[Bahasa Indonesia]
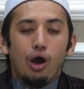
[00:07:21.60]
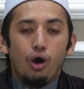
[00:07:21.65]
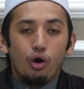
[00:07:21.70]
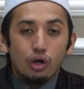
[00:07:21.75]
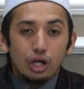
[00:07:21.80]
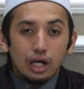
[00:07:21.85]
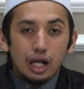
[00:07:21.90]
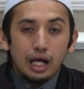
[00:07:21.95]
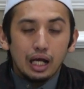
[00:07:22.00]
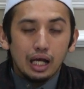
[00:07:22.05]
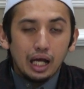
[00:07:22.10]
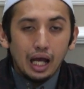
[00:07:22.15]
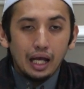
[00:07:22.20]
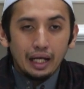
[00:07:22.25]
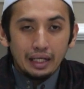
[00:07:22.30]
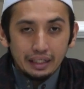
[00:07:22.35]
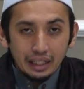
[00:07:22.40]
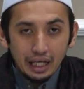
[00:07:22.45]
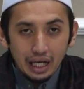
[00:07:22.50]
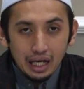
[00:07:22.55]
orang
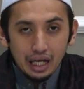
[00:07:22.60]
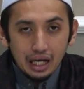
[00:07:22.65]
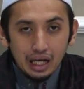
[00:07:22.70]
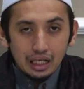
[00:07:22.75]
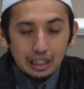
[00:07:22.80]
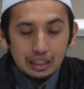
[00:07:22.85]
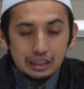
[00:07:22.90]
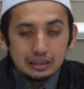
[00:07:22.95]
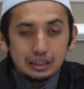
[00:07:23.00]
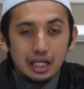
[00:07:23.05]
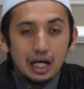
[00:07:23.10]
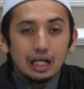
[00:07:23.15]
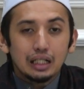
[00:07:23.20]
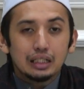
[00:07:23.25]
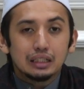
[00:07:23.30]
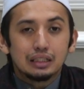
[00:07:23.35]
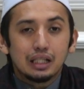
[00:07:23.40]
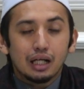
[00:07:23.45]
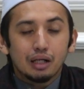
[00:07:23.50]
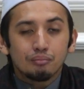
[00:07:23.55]
kaya
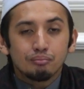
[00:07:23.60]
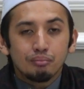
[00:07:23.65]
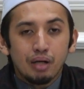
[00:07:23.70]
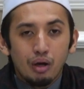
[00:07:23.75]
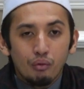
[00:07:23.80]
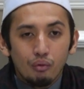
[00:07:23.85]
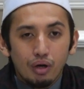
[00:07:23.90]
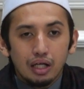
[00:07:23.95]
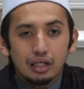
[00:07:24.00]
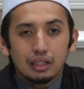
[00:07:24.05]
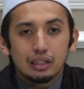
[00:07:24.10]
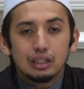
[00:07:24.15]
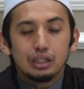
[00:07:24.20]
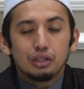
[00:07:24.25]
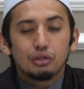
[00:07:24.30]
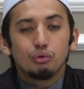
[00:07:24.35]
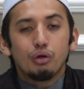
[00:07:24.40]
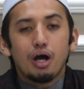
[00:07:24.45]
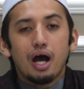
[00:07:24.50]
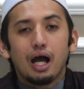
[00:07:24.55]
yang dermawan
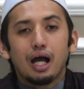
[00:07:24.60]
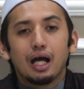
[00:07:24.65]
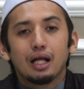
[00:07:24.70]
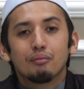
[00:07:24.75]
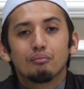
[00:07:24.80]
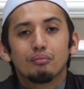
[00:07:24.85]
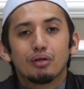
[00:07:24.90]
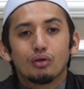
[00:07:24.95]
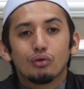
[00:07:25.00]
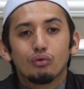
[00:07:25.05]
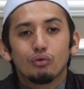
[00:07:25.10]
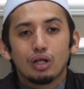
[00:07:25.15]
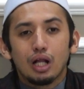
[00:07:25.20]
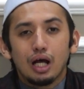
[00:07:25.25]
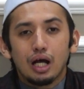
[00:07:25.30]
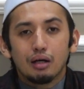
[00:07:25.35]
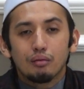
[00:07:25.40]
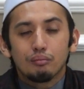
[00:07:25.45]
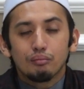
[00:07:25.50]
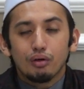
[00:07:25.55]
itu akan
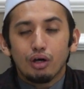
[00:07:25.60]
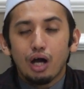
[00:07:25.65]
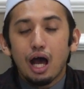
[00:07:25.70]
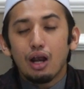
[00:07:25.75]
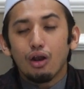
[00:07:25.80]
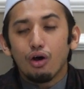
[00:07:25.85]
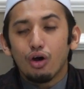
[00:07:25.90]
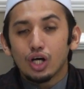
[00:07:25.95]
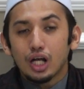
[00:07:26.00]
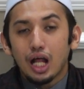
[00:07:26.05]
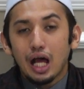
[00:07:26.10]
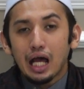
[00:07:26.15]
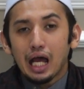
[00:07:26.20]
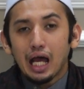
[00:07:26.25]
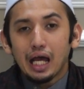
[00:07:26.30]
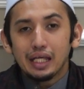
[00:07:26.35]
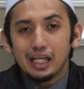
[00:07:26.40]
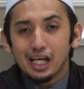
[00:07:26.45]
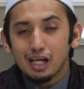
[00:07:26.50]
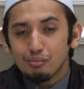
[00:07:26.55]
berkurang. Kalau orang
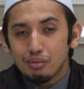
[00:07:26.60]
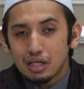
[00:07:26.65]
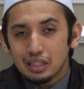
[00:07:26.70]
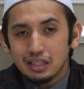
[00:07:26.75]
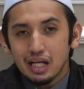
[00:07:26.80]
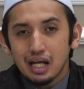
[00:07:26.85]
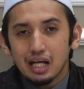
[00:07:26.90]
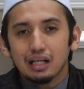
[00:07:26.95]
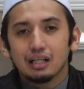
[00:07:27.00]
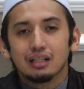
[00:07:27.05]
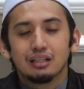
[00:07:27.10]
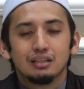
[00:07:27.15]
kaya banyak.